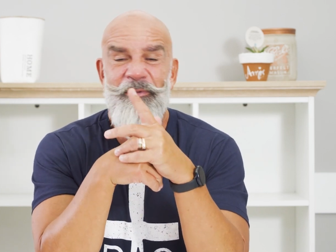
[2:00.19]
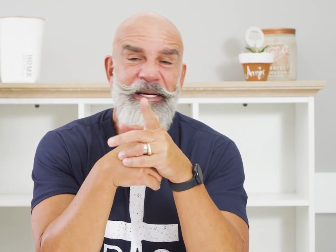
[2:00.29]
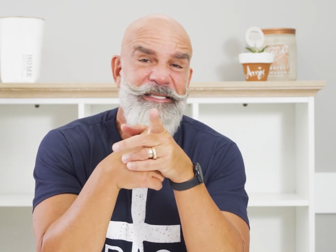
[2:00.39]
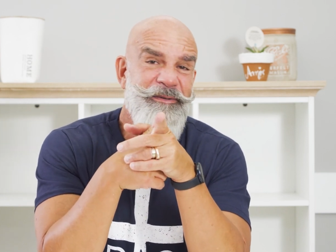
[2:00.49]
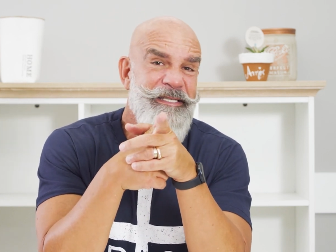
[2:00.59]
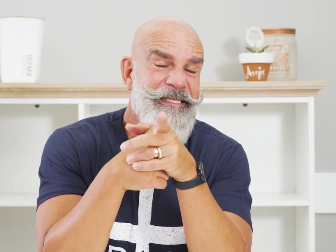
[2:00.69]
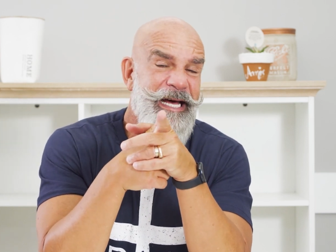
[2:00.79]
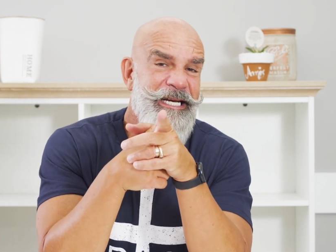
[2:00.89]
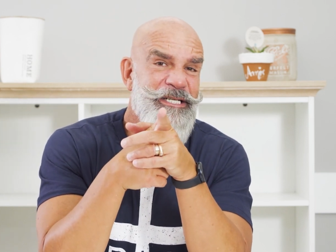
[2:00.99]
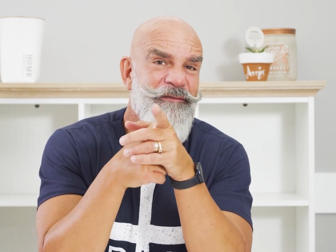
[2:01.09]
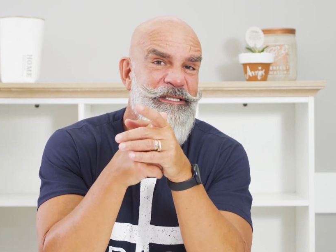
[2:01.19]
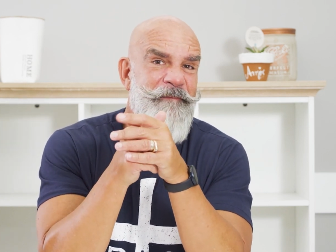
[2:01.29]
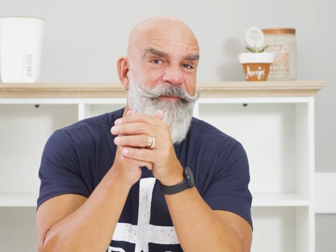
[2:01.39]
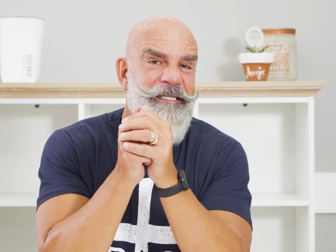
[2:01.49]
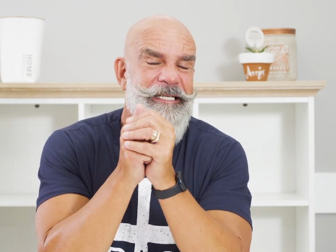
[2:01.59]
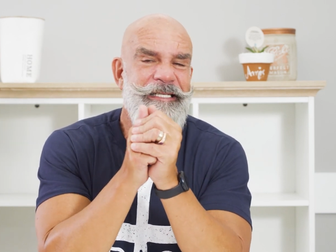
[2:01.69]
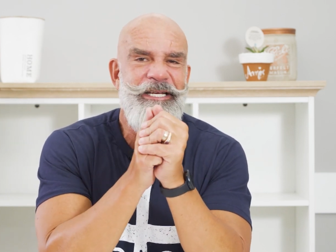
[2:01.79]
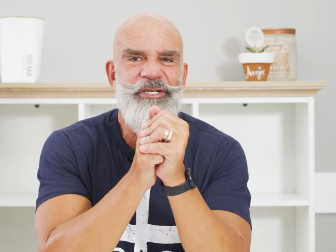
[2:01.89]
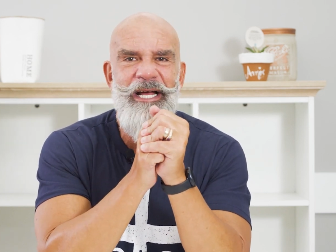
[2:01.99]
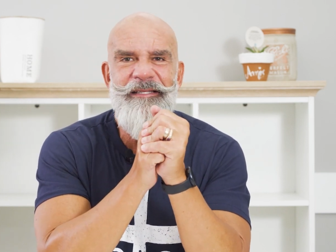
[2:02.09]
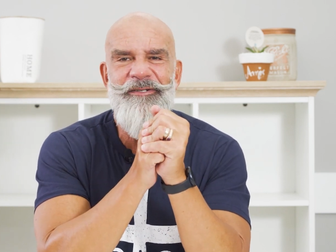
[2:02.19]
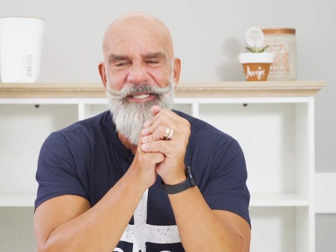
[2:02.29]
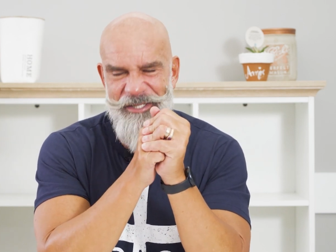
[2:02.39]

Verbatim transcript: Quais são as áreas que você precisa deixar Deus